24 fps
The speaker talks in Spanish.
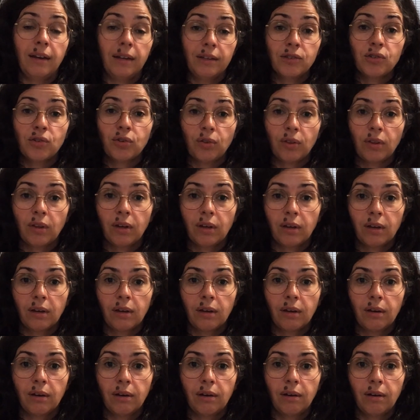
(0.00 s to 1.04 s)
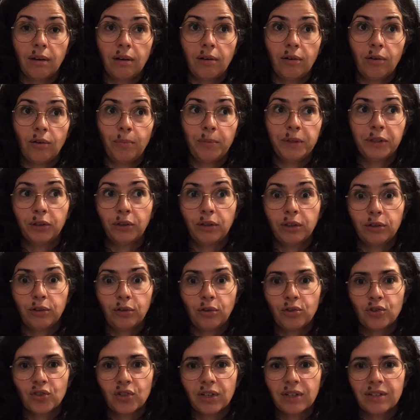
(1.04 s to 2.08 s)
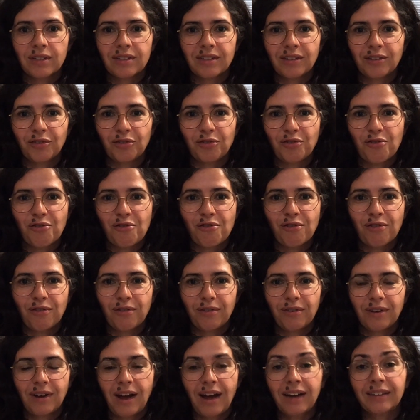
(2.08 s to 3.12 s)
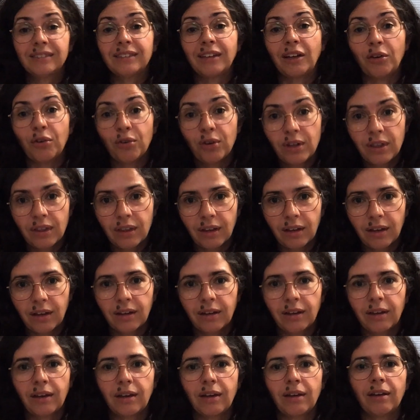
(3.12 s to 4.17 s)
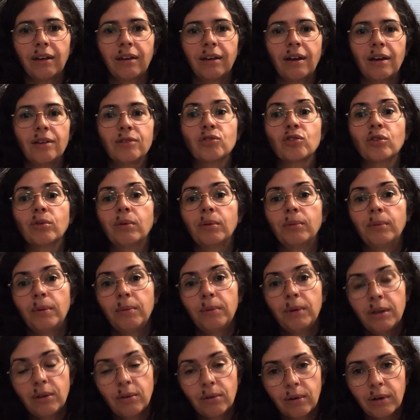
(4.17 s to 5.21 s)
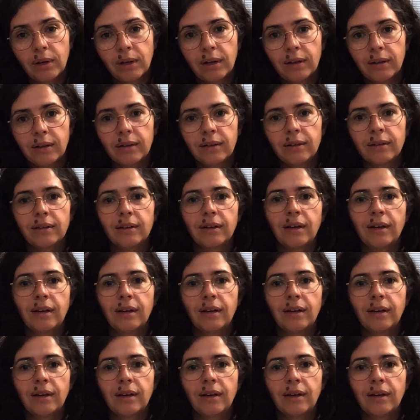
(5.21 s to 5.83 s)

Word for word: El hecho de que los meteoritos no sean sino asteroides que han sobrevivido a la